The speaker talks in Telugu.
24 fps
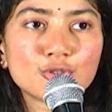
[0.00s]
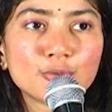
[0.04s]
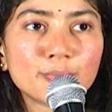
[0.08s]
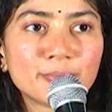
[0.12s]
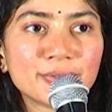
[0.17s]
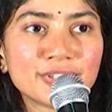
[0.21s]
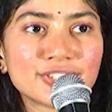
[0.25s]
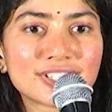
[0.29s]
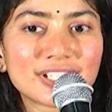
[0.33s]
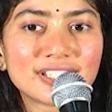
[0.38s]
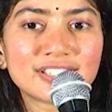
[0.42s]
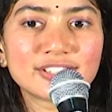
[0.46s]

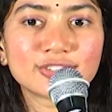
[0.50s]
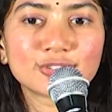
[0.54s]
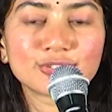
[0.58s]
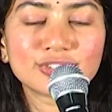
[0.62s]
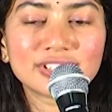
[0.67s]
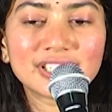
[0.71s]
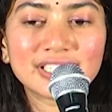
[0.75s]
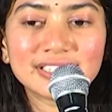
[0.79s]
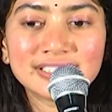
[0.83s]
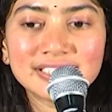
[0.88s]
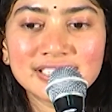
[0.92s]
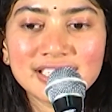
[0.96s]
చూపించాలి సో
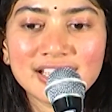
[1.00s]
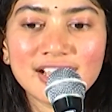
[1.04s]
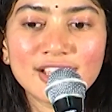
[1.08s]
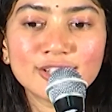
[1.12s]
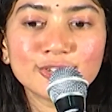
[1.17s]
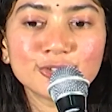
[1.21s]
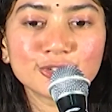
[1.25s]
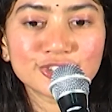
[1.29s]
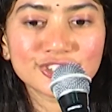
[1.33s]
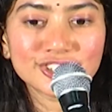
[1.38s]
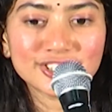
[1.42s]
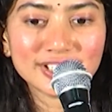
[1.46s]
ఇదన్నీ
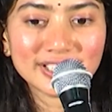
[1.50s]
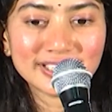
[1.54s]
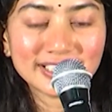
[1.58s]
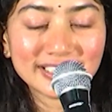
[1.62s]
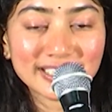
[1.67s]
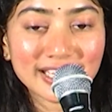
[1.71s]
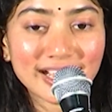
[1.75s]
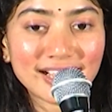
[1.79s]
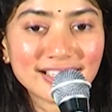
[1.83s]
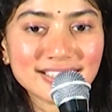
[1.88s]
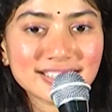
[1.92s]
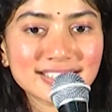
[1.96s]
ఆలోచించి అది
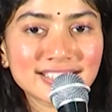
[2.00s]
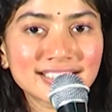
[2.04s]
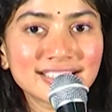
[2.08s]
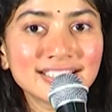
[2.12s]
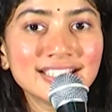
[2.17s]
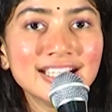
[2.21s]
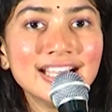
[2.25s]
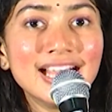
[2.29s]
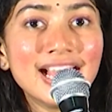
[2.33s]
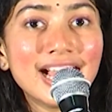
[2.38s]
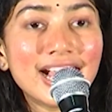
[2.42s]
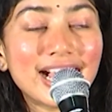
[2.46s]
రాసి
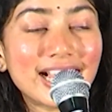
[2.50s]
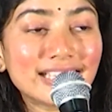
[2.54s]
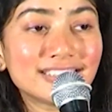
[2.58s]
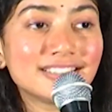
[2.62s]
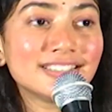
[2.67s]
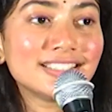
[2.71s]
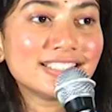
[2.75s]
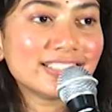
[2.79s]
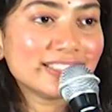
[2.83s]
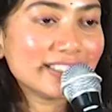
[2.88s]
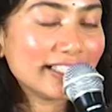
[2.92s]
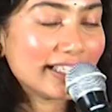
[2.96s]

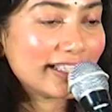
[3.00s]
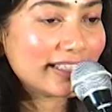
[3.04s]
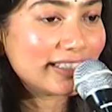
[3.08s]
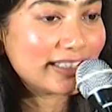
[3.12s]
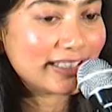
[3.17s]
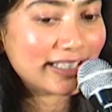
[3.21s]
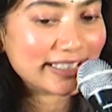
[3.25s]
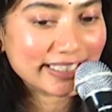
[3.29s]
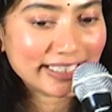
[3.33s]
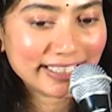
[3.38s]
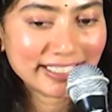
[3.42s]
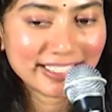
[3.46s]
అదని
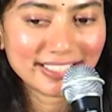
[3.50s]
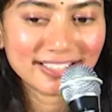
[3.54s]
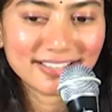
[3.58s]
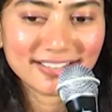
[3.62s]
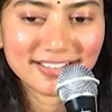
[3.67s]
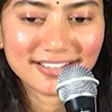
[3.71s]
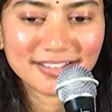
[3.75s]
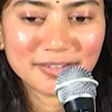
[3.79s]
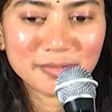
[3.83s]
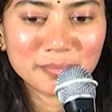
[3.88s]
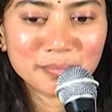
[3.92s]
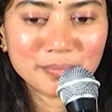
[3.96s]
ఈ
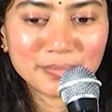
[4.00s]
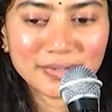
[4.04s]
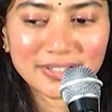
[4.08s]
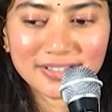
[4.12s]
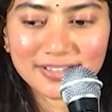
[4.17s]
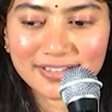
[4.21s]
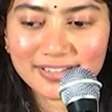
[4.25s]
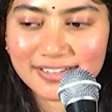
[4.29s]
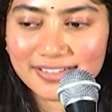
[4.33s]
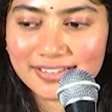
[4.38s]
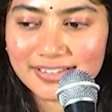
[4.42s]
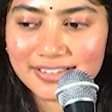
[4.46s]

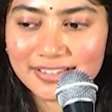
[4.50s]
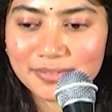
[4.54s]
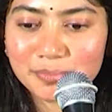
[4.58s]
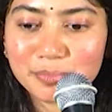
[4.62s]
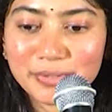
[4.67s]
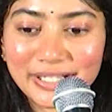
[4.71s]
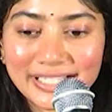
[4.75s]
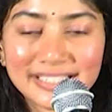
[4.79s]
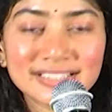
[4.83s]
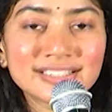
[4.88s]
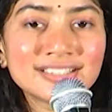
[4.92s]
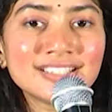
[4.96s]

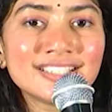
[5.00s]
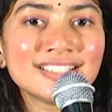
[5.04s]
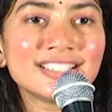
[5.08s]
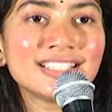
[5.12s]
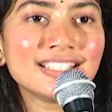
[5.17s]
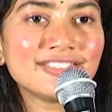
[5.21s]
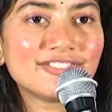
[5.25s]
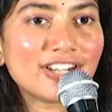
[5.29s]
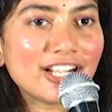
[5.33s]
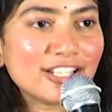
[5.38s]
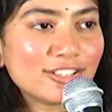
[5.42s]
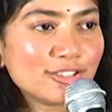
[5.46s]
ప్రయత్నని
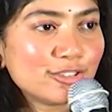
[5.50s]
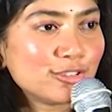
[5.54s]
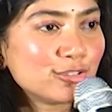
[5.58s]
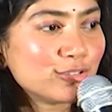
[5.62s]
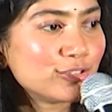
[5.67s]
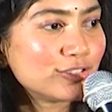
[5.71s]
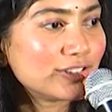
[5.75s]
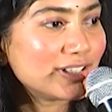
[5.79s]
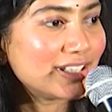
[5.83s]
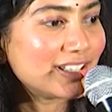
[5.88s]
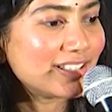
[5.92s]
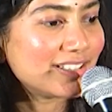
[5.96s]
వాళ్ళు
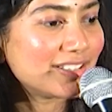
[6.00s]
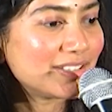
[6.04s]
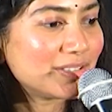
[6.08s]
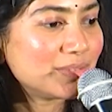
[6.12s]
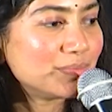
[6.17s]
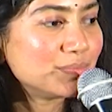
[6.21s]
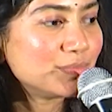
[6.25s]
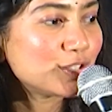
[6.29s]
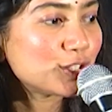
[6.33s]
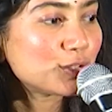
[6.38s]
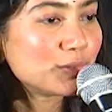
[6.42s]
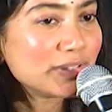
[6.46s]

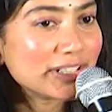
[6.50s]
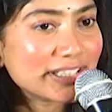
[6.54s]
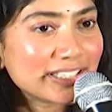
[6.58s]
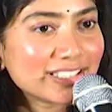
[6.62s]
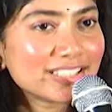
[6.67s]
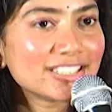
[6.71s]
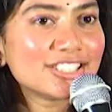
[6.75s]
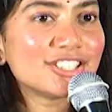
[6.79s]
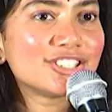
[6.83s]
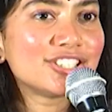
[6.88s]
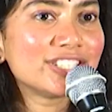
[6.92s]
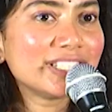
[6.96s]

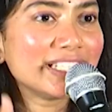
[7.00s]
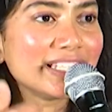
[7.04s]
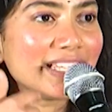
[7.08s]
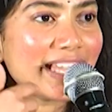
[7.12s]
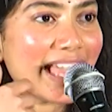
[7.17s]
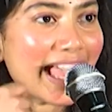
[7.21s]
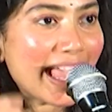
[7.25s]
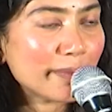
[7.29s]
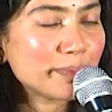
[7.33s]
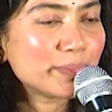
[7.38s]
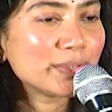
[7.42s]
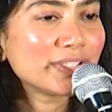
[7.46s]
స్వీకరించి
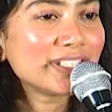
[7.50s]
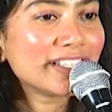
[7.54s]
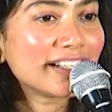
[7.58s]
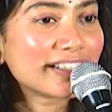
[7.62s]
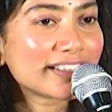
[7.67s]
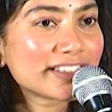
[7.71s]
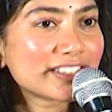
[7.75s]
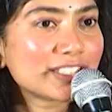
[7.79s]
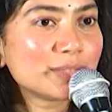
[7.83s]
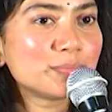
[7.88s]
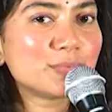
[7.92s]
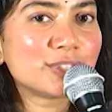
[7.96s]
హ్యాపీగా
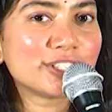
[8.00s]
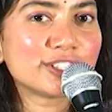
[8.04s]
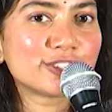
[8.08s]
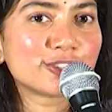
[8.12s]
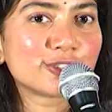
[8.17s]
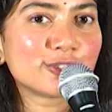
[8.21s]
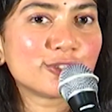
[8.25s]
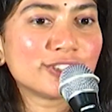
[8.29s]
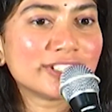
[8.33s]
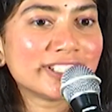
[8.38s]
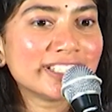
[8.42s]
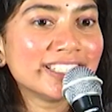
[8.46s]
అక్సెప్ట్
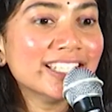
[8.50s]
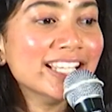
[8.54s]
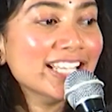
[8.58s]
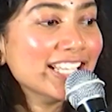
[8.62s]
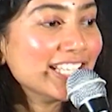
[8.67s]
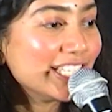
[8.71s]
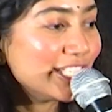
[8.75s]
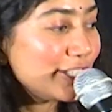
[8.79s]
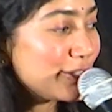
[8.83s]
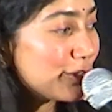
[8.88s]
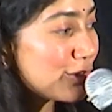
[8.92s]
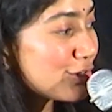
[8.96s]
చేసుకొని
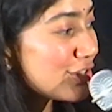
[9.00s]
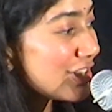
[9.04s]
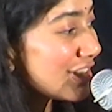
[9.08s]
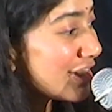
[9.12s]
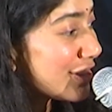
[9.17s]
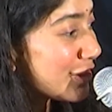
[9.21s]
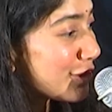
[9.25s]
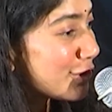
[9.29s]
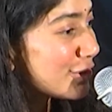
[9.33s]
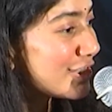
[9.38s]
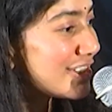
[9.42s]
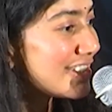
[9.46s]
ఈరోజు
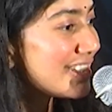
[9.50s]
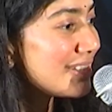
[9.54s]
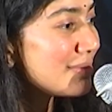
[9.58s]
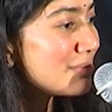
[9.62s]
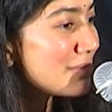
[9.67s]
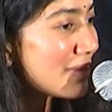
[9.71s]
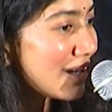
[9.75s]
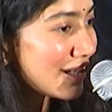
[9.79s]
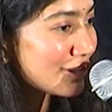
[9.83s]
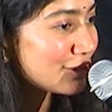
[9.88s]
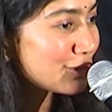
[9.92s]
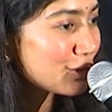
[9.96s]
ఇక్కడ వచ్చి
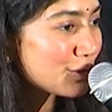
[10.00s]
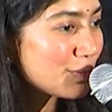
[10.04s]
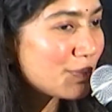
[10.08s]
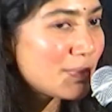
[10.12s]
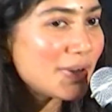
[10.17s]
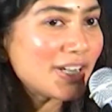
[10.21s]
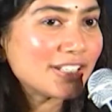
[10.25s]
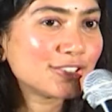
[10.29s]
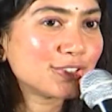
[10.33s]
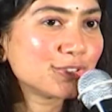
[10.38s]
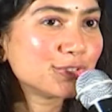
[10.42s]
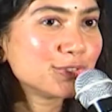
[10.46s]
మాతో
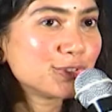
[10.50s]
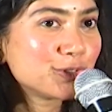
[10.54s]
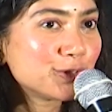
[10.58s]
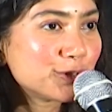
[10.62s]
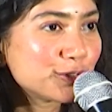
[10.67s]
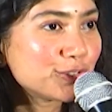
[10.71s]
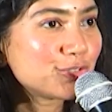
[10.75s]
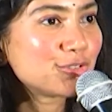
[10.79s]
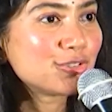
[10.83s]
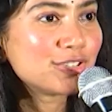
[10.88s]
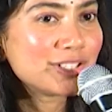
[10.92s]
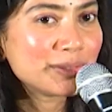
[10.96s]
పాటు
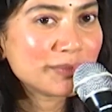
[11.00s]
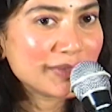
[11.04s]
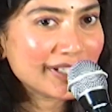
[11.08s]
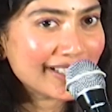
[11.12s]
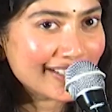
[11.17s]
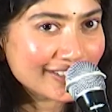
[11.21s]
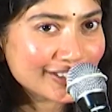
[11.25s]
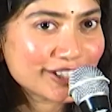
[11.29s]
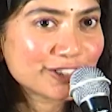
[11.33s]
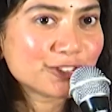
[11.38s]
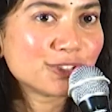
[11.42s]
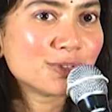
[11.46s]
కూర్చొని మీ
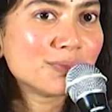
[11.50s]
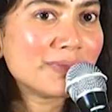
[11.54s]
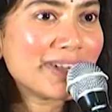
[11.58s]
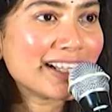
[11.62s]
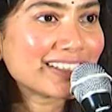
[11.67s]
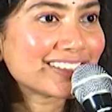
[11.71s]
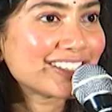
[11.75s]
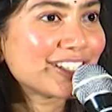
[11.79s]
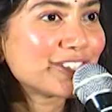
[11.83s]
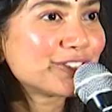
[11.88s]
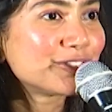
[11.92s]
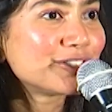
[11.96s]
అందరితో
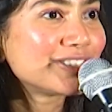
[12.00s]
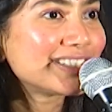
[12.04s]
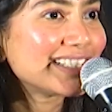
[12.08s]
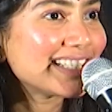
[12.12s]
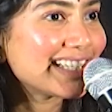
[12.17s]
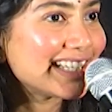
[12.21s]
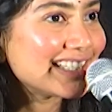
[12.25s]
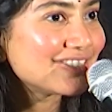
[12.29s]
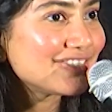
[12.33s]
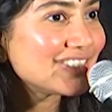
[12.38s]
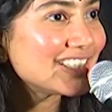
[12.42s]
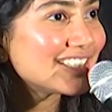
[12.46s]
మాట్లాడుంటే
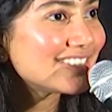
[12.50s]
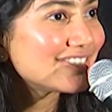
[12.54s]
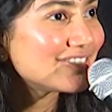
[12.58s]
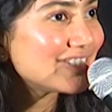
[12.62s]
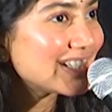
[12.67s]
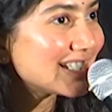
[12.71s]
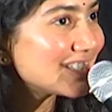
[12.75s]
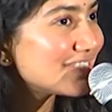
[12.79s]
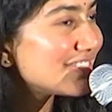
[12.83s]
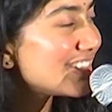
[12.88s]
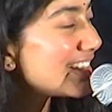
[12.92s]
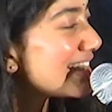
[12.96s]
ఐ ఫీల్
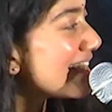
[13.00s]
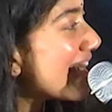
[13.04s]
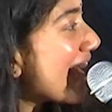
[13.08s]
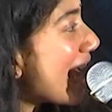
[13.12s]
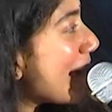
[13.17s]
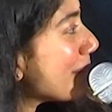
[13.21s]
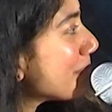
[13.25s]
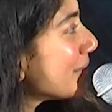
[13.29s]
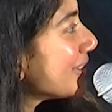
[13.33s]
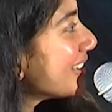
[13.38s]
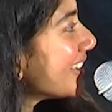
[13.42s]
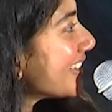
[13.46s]
వెరీ వెరీ
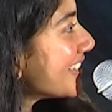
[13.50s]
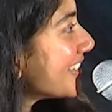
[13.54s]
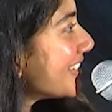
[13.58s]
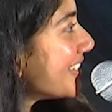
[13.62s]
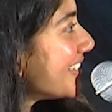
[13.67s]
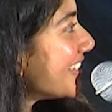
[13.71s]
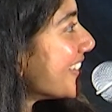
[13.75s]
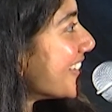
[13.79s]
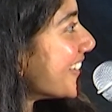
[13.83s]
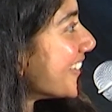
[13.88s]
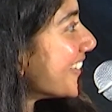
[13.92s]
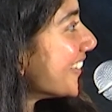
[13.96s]
హ్యాపీ
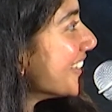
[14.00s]
దట్